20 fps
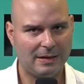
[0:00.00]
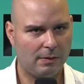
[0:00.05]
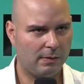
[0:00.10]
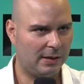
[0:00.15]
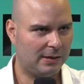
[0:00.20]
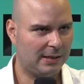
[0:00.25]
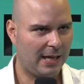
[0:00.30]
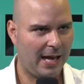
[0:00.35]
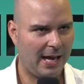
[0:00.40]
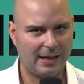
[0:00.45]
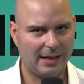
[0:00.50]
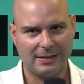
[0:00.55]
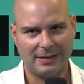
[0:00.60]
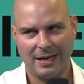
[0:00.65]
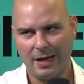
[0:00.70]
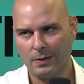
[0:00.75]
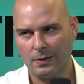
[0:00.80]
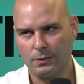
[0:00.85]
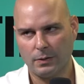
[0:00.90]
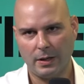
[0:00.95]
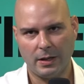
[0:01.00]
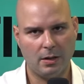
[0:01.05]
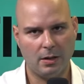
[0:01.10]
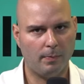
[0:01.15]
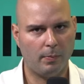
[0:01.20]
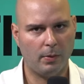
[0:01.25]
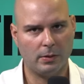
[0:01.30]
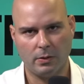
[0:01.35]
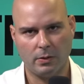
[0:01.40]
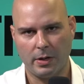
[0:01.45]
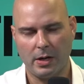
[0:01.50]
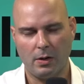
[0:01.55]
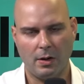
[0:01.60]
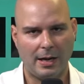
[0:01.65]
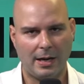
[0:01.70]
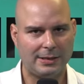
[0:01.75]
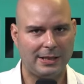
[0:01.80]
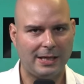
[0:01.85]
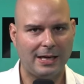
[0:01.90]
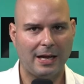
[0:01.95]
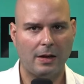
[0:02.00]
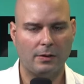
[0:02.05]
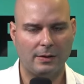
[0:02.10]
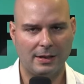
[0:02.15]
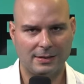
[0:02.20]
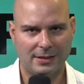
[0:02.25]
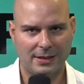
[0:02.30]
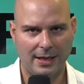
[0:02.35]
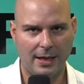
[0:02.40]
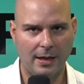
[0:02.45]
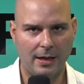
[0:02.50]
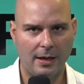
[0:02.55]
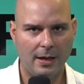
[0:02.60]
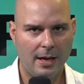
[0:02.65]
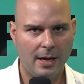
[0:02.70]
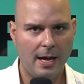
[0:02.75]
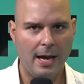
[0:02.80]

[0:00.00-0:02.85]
aunque estés en Estados Unidos, en Puerto Rico, en la China, donde sea.